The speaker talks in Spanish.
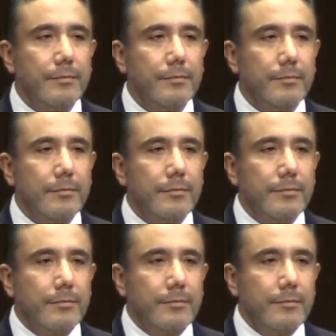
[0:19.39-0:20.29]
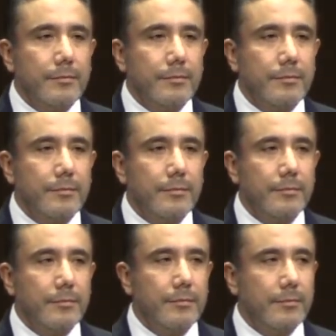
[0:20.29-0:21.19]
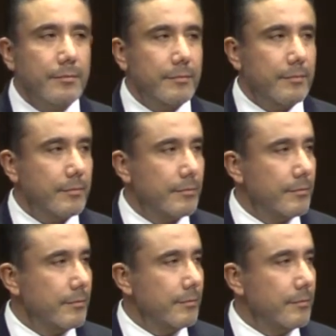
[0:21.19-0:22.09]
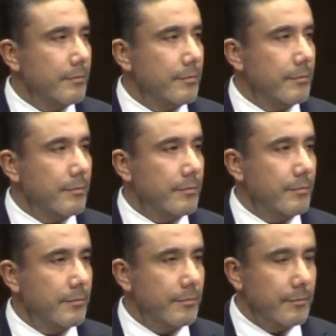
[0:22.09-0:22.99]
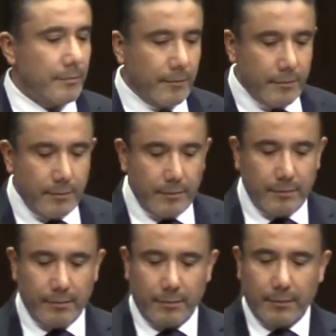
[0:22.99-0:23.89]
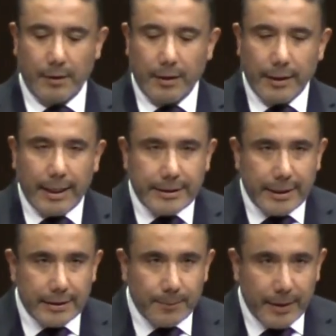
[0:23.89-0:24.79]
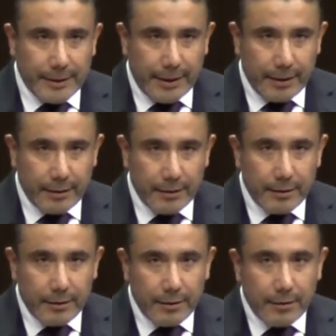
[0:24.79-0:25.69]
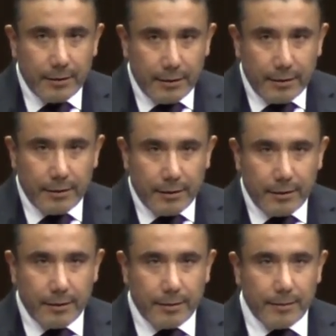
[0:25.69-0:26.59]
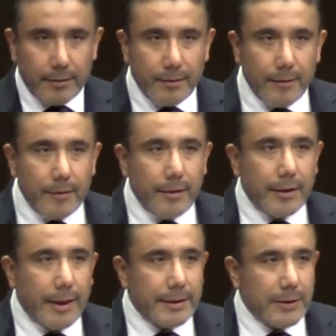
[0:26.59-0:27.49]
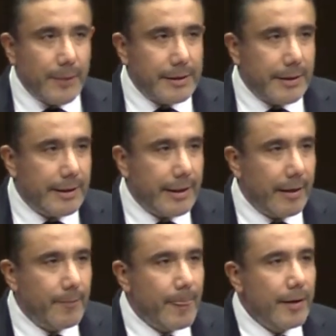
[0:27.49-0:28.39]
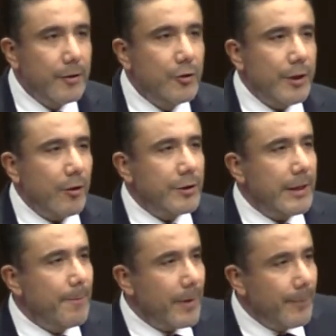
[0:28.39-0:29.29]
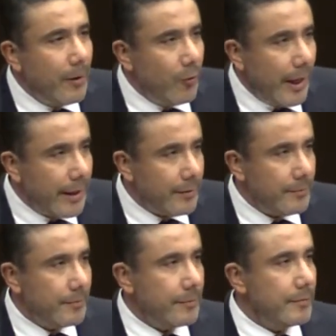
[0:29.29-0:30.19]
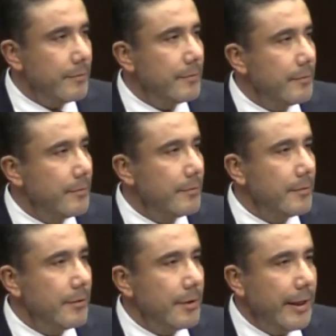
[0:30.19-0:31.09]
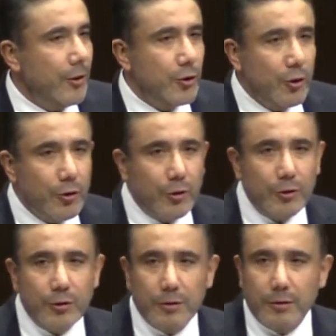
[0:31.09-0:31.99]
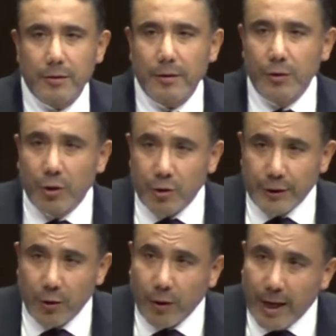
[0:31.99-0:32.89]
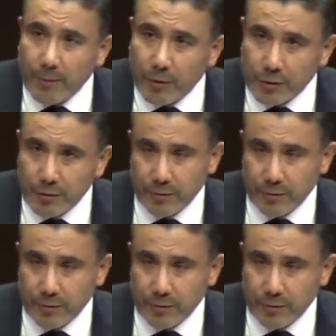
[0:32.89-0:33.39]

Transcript: continuamos con la sesión. Adelante, diputado Fernando. Gracias. Perdón, el diputado Cruz Juvenal Roa. Disculpa. Gracias, presidenta. Yo quiero decir en primer lugar que nosotros no nos enojamos,